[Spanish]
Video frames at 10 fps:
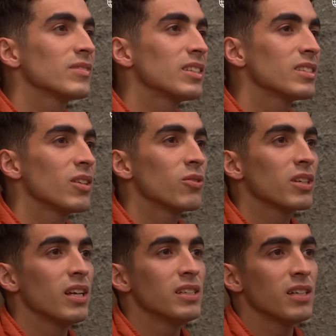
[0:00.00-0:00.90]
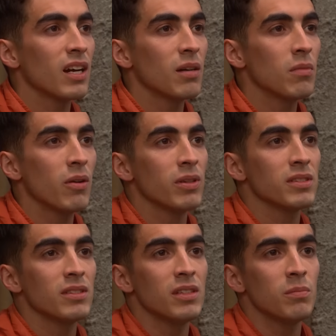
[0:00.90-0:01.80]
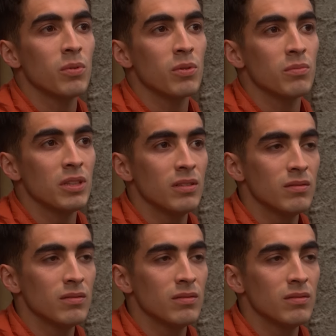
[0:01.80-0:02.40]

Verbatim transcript: es algo que Alesia jamás va a sentir por mí.